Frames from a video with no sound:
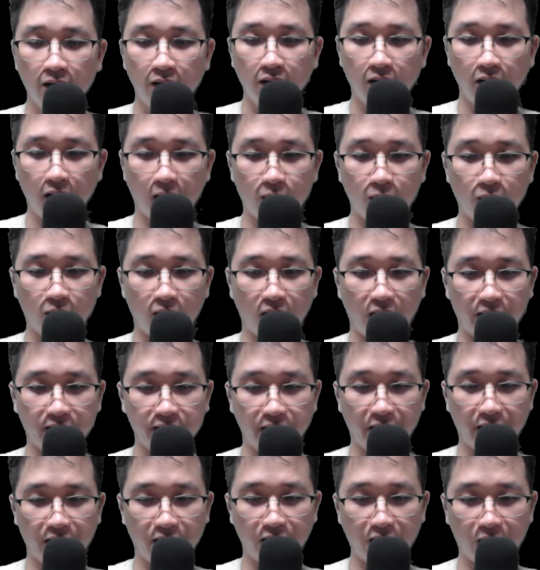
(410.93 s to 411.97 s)
Hồng Hoàng
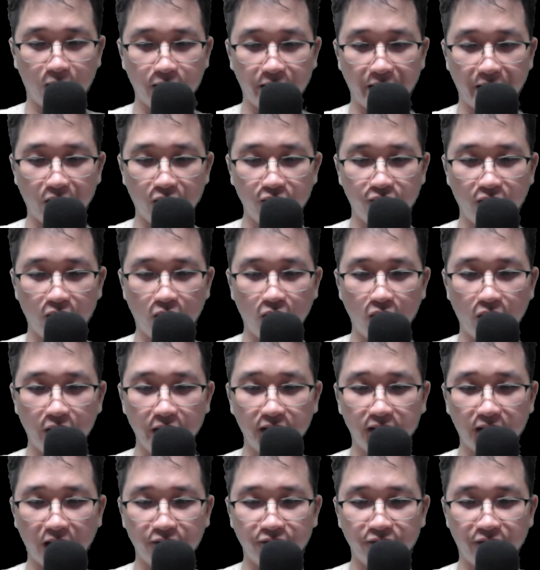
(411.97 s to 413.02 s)
Thiên Long, Kiều Vô Hối,
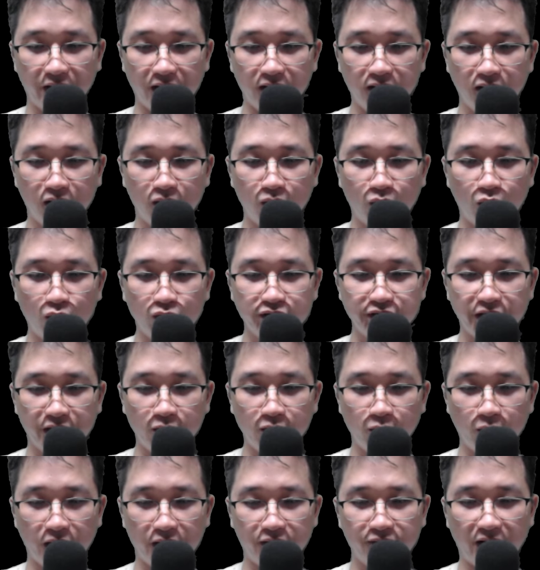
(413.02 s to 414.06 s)
Tần Vị Ương, Ngu
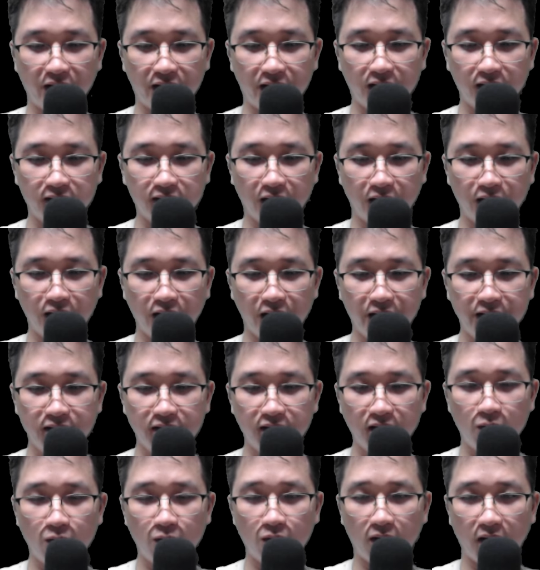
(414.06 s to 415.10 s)
Chính Uyên và các thần linh,
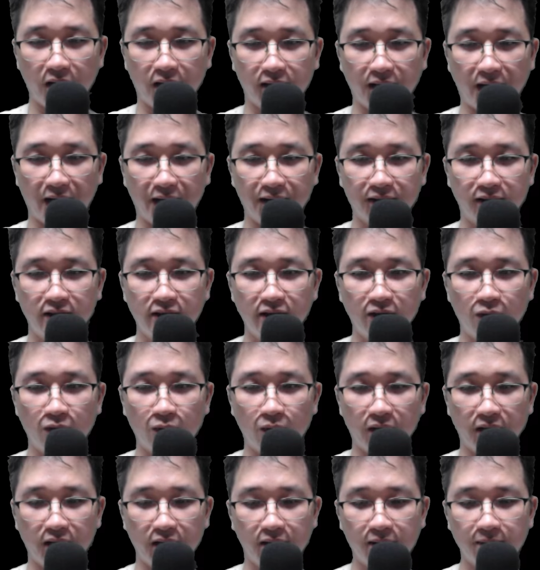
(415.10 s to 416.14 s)
Đông Hoàng Càn, Khương
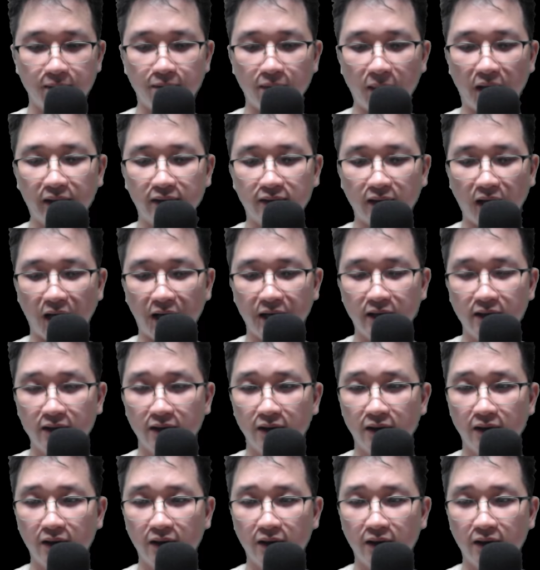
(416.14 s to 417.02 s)
Quỷ, Bạch Tai,